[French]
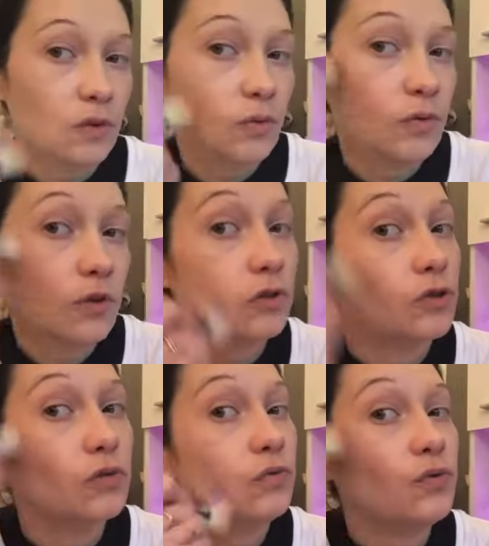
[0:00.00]
Donc euh,
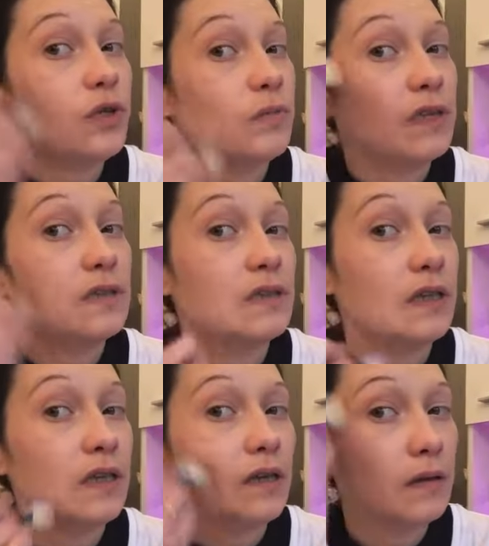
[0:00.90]
je fonds la
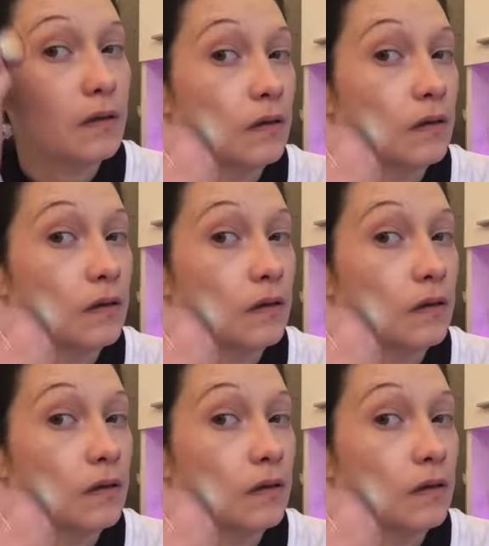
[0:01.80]
matière.